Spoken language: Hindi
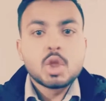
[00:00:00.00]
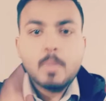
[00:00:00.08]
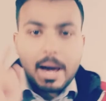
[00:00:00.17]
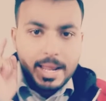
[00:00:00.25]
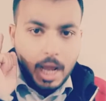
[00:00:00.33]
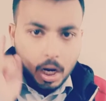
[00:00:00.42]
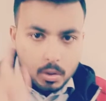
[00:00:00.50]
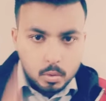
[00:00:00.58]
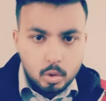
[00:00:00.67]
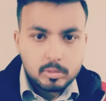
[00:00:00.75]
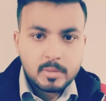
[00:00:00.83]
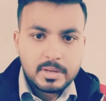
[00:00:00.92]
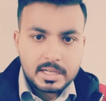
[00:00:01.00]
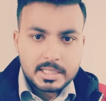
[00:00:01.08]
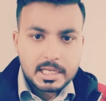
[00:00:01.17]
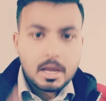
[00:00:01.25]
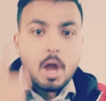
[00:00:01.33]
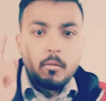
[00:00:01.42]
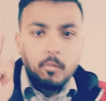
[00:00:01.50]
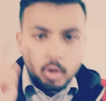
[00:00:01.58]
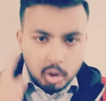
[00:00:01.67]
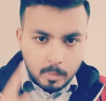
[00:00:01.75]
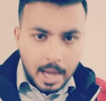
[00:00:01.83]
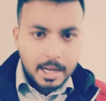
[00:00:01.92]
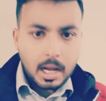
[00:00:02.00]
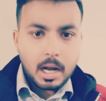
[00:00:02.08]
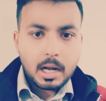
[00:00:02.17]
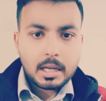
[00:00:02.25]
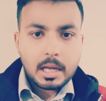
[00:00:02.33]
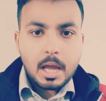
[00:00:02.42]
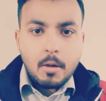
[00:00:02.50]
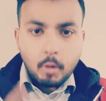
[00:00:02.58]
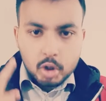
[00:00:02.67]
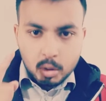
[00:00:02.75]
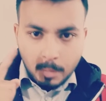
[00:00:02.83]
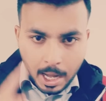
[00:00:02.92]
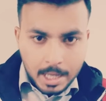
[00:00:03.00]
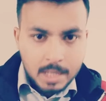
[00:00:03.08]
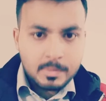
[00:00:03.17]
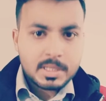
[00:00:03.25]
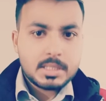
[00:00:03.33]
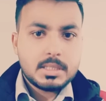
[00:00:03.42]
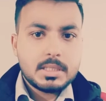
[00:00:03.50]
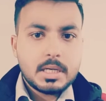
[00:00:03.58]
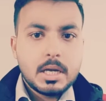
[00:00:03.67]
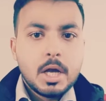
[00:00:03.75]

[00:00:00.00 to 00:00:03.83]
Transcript: तुम्हारे हकूक तुम्हें मिलने चाहिए वो तुम्हारा हक है वो तुम्हारी मर्जी है